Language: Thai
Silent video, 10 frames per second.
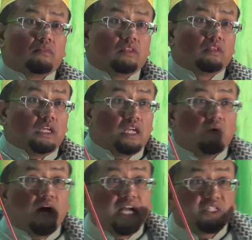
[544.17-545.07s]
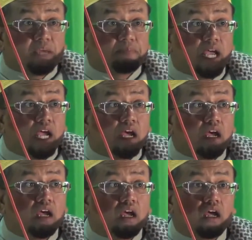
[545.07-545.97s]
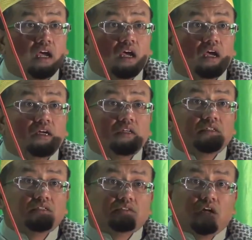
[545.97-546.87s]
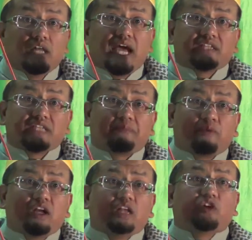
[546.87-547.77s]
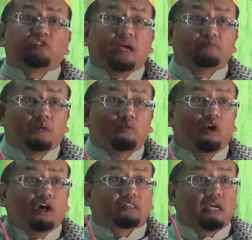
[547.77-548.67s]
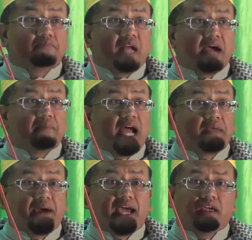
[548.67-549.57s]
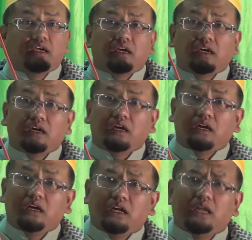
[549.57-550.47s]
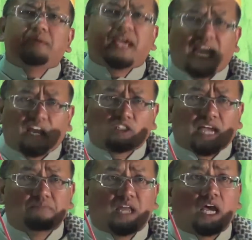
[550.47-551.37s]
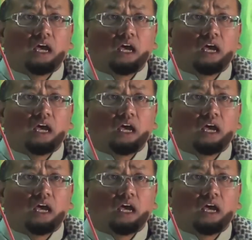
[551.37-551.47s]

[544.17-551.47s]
นั่นก็วาจิบไง ต้องล่าสัตว์เพราะนั้นต้องเตรียมฉมวกเตรียมหน้าไม้ไปแล้วมีใครเขาทำแหละ